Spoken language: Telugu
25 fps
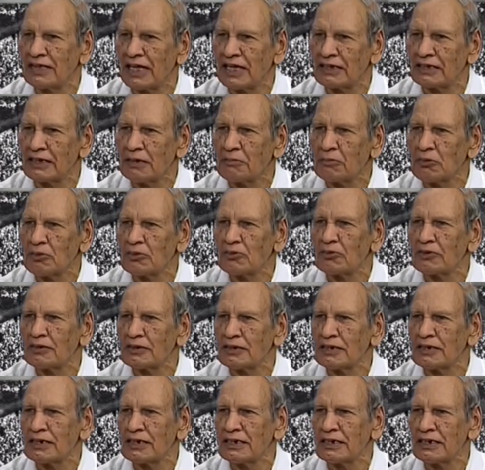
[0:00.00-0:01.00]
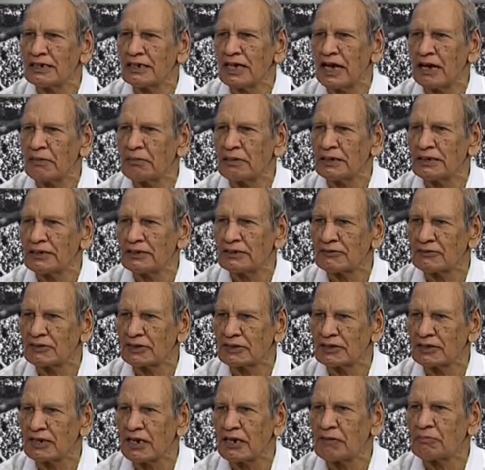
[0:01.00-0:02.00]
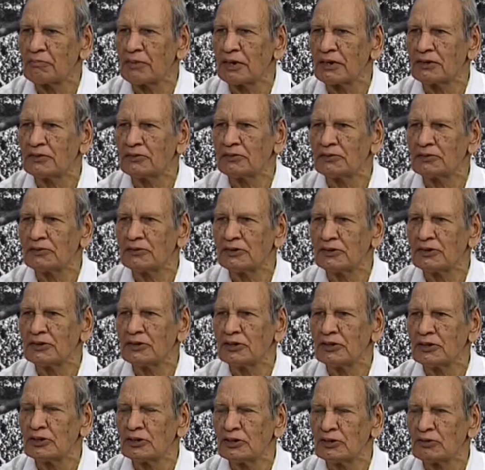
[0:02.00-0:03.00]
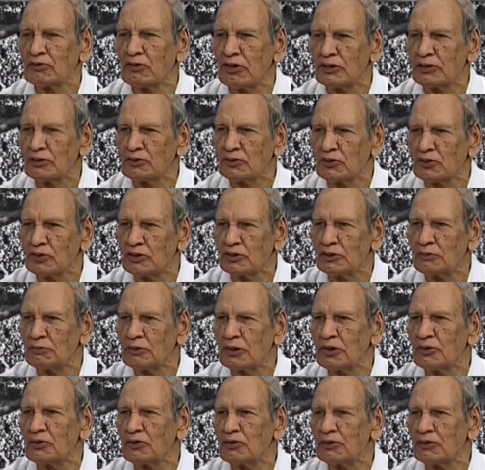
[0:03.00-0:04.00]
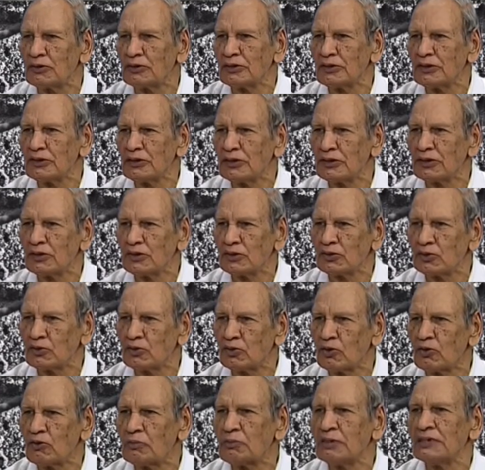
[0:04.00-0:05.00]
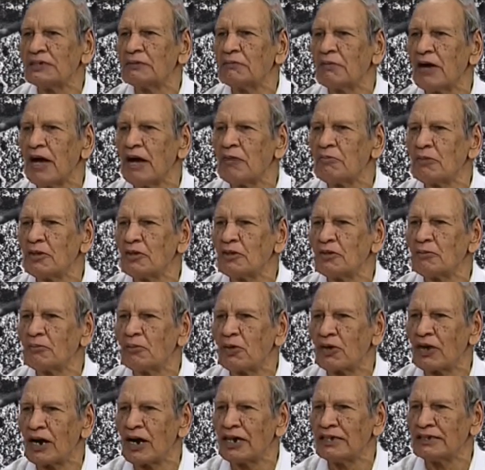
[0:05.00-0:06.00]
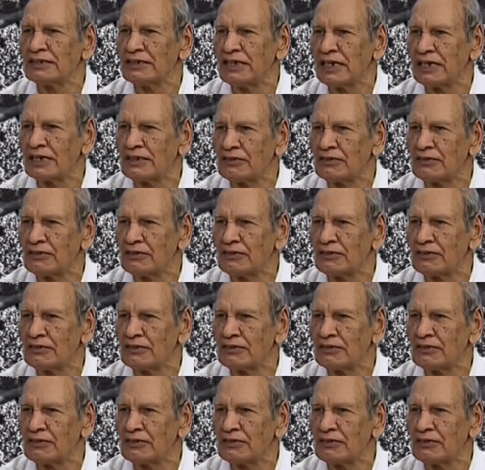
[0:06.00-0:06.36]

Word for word: దాదాపు యాభై సంవత్సరాల పాటు స్వాతంత్రోద్యమంలో ఎంతోమంది మహామహులు పోరాడిన